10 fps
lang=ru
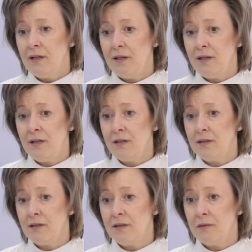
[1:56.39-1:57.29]
И
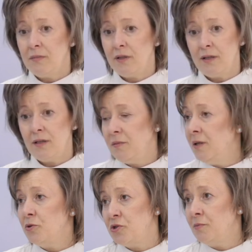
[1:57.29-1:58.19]
э, мы
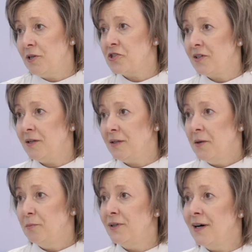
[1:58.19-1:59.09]
имеем очень большие
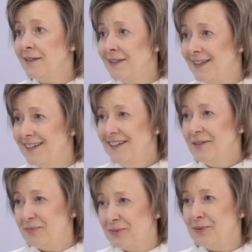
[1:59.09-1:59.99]
планы
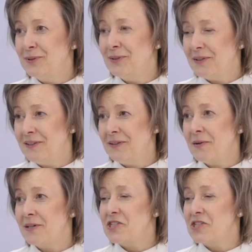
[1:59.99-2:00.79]
по э,